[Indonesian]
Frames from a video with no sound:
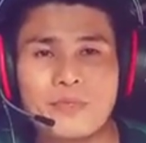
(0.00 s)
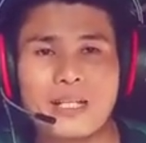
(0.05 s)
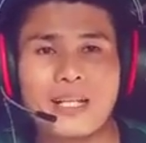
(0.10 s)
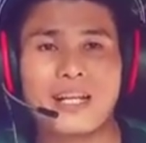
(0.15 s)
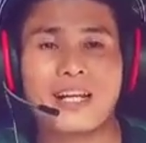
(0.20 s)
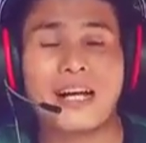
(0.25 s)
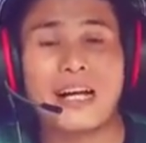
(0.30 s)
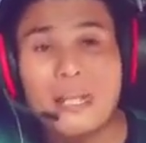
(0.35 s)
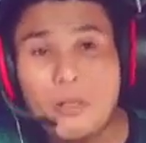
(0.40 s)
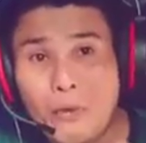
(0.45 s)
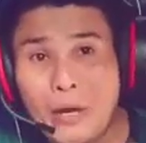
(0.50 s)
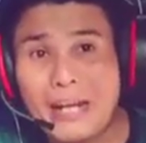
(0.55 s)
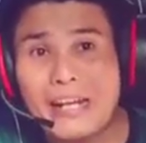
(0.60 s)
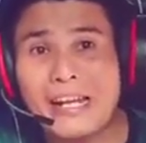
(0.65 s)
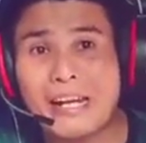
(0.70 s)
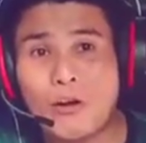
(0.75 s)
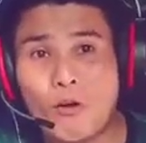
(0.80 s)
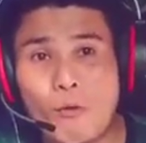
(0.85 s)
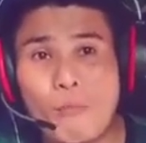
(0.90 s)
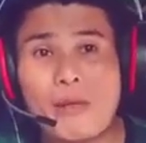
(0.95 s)
Nah, kalau
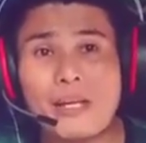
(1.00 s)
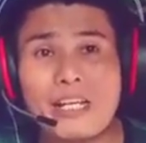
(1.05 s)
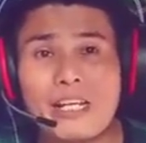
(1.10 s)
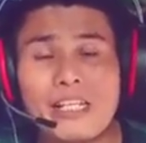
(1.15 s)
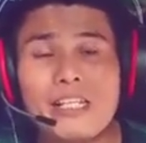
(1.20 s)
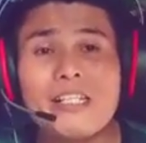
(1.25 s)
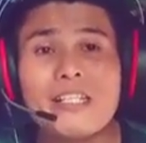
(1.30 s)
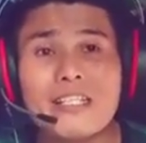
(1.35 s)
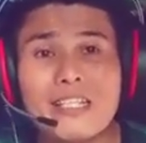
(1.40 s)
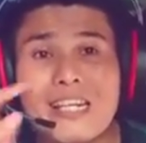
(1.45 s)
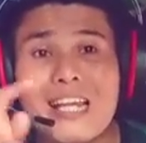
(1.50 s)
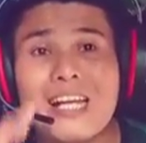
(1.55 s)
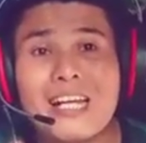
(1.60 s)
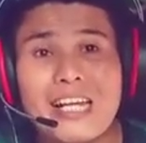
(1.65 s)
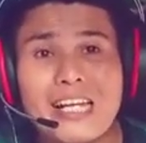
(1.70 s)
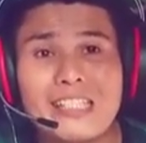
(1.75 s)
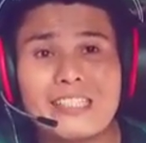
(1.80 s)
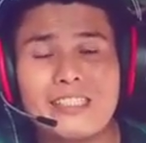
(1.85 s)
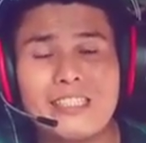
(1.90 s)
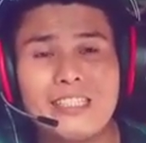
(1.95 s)
Anda komen ini
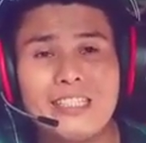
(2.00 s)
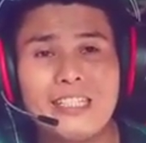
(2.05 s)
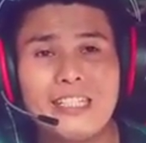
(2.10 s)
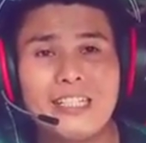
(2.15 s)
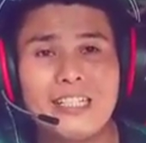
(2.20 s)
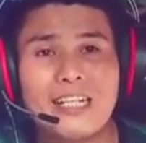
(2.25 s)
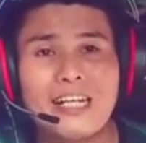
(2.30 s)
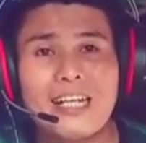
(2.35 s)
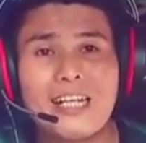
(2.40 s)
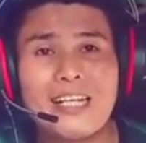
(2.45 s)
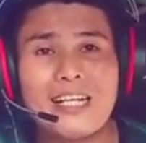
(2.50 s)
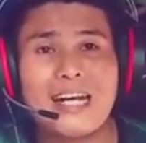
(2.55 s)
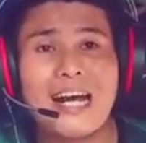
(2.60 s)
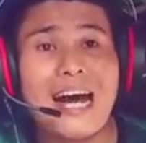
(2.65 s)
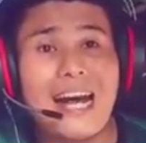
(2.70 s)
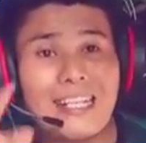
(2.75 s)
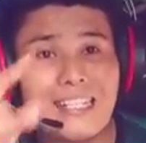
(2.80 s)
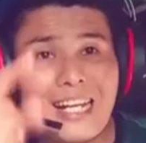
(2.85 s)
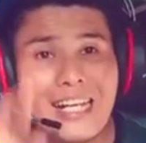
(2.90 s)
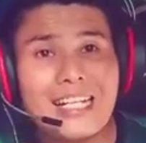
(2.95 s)
silakan. Ya,
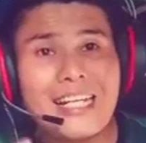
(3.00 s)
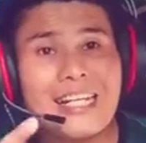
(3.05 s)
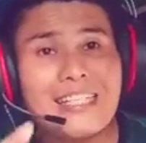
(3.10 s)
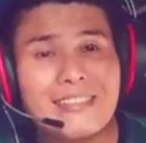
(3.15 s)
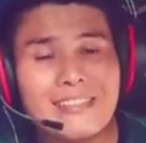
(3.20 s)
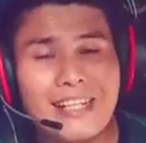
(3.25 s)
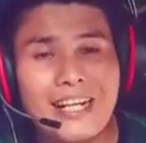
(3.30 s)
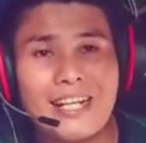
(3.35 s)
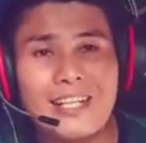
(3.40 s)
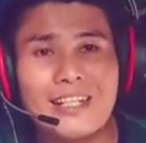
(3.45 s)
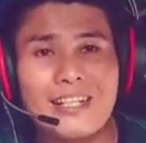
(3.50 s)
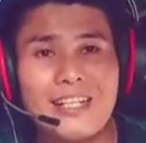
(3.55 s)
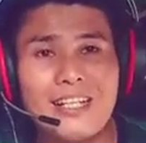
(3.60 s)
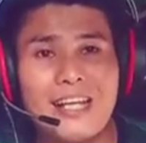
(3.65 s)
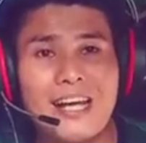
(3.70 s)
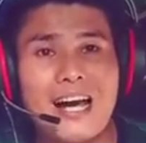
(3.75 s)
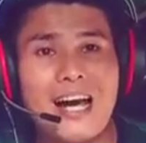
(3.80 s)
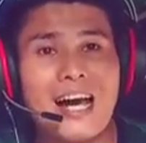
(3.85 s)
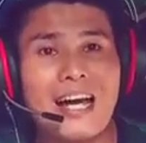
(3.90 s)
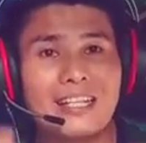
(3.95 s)
Anda netral,
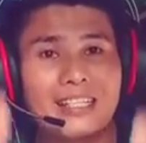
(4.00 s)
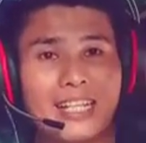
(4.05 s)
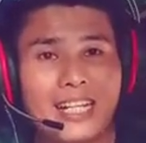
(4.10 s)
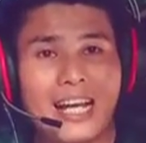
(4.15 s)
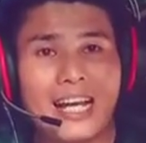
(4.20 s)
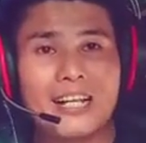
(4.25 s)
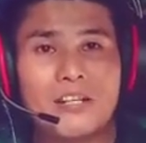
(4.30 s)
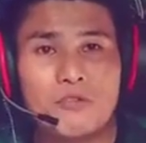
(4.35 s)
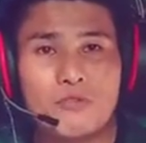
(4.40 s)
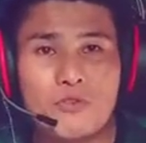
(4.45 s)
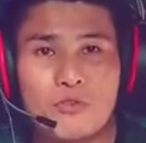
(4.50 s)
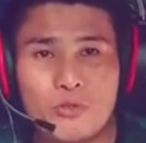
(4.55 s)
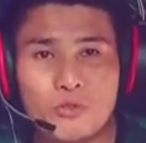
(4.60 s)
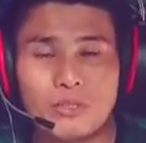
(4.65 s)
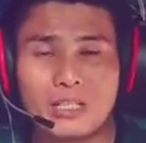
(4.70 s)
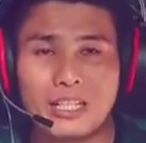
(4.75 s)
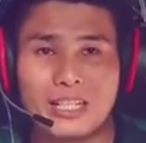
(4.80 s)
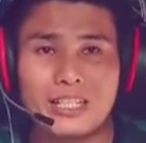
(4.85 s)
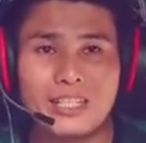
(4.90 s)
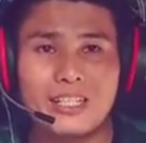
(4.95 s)
Anda harus
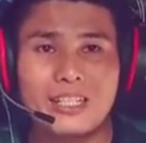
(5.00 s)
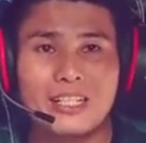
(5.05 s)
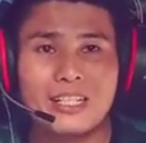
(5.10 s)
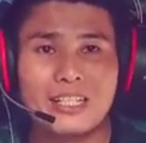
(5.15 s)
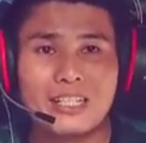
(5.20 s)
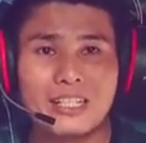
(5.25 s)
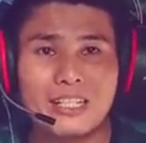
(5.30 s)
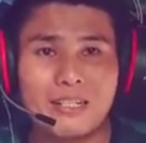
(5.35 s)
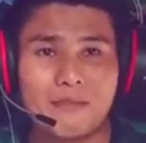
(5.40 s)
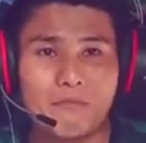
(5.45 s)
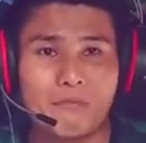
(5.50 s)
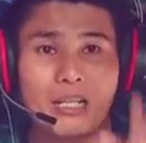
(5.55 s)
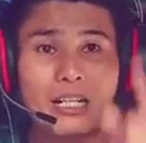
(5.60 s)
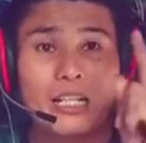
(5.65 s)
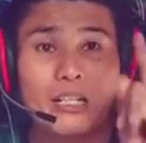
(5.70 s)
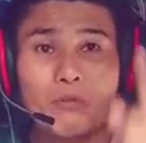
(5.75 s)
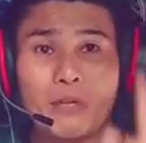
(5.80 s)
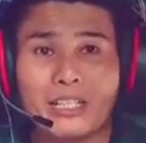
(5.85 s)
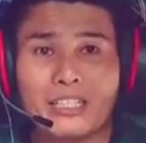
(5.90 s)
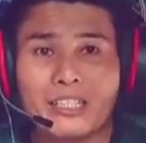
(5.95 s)
juga ya
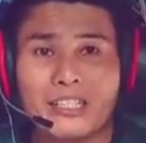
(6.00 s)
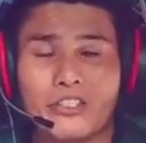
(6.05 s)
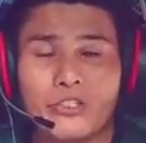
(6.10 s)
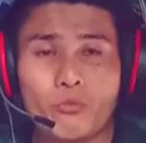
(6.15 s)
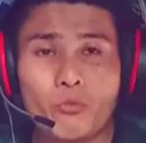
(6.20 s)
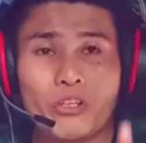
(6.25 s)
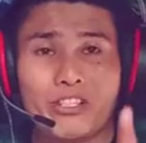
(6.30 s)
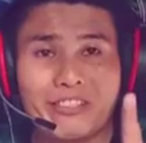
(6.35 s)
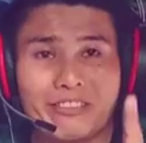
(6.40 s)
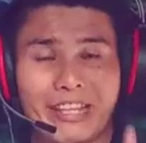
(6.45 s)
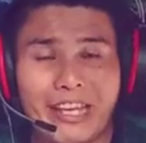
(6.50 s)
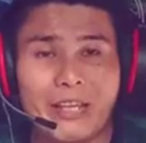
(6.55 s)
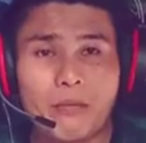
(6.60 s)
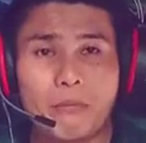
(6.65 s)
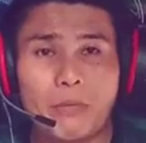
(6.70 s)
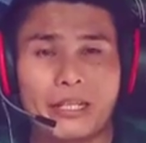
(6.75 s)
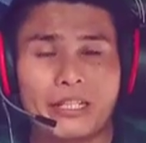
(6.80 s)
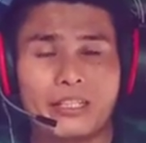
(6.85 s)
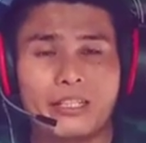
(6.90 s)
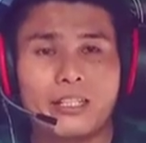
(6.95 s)
mengeluarkan sebuah
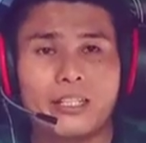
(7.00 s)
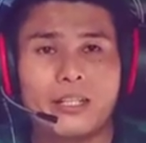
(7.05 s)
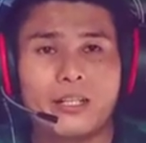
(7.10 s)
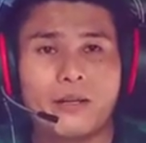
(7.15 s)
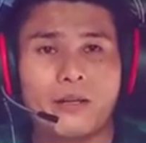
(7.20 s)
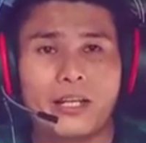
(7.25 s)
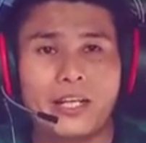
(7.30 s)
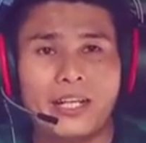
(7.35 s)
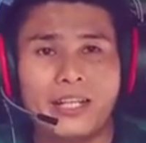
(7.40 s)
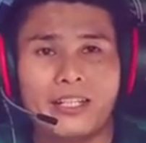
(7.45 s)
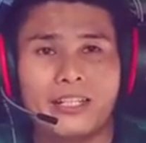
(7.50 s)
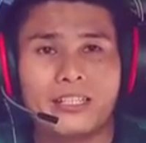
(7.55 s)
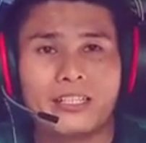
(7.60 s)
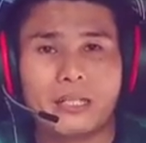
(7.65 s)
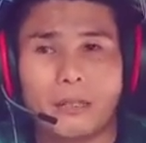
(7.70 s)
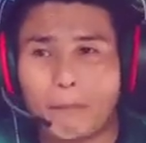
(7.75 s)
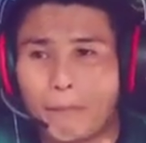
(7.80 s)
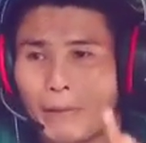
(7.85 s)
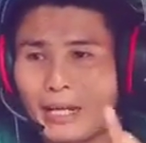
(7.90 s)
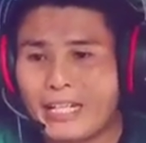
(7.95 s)
statement ya
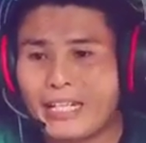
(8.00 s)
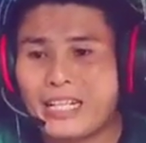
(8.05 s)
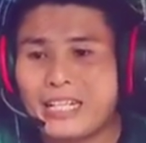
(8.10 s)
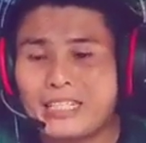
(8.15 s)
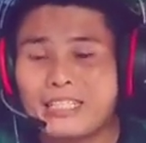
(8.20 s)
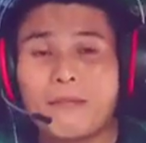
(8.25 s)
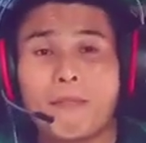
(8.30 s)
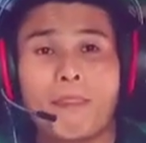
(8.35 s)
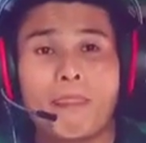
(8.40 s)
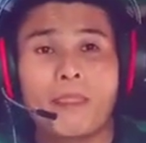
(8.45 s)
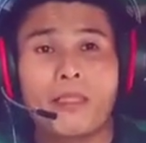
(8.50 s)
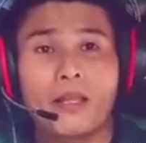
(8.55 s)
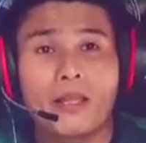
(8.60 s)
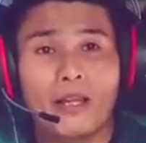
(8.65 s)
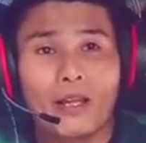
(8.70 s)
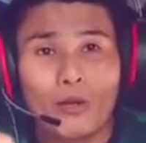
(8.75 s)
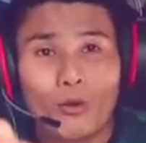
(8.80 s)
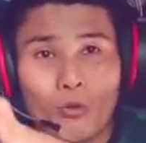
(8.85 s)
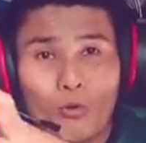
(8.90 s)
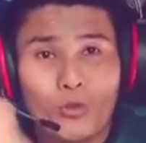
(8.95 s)
kepada
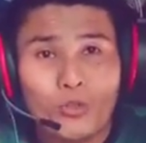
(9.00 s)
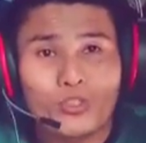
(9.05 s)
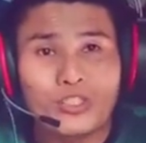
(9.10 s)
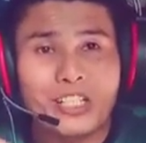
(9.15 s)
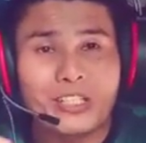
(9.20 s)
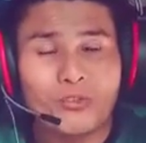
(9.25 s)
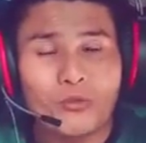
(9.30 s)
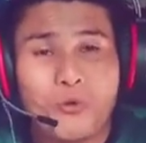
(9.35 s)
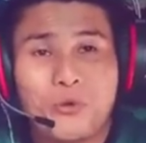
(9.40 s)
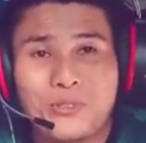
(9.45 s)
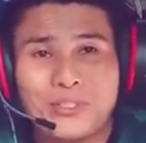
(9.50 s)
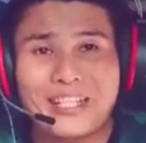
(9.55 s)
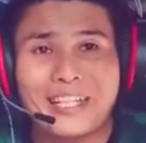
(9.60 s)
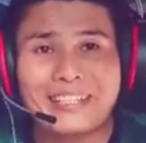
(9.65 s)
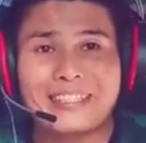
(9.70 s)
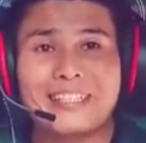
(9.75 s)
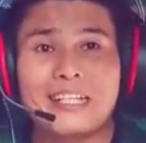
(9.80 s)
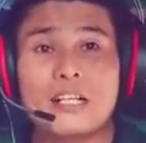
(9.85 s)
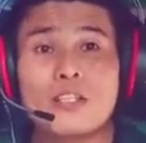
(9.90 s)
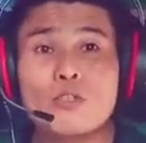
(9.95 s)

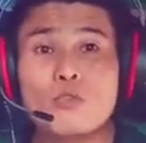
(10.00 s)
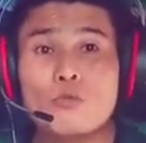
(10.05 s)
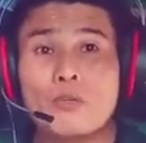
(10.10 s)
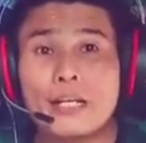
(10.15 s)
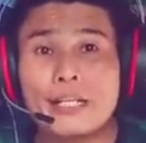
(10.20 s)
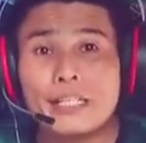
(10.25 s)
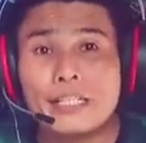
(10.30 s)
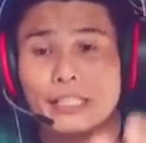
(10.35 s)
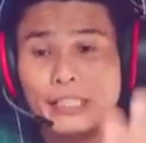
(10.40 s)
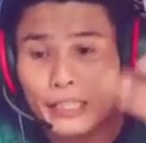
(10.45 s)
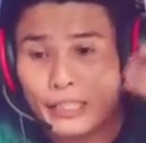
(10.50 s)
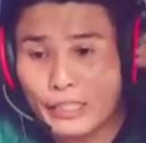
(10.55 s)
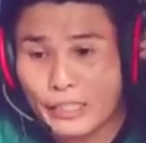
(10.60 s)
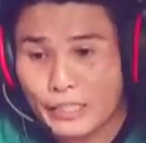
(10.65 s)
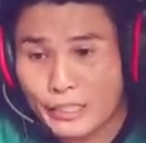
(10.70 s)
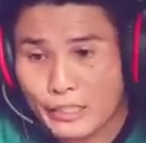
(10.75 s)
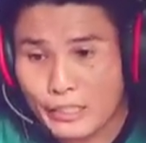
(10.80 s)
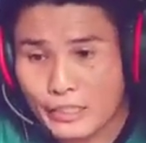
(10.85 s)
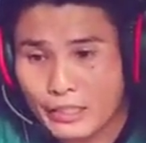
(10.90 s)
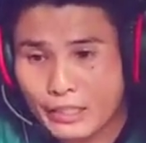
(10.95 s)
ustadz-ustadz yang sudah
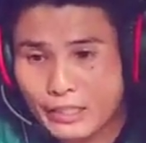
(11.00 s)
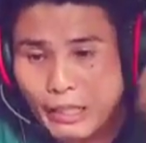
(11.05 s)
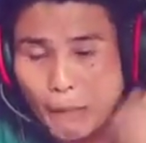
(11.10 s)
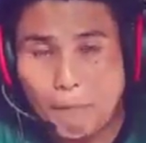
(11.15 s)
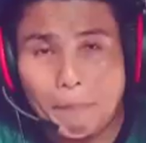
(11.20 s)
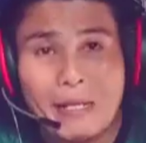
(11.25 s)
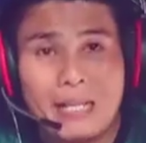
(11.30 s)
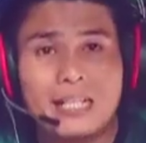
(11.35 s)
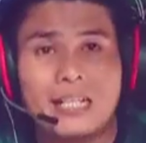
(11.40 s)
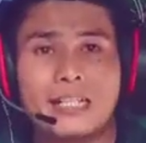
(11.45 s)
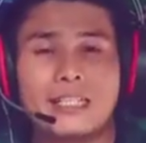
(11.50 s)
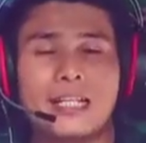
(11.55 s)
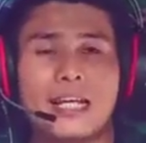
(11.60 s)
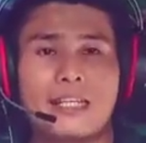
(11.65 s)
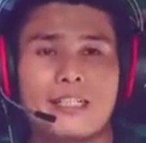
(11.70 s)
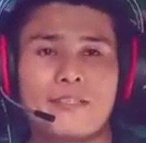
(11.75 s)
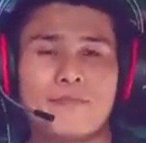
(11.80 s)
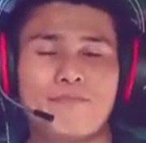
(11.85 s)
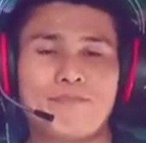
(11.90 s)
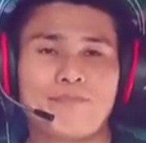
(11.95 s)
ditampilkan
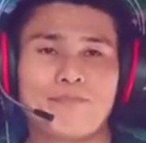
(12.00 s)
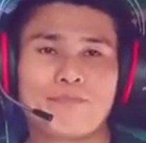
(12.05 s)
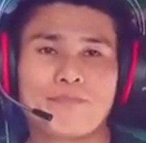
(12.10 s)
tadi.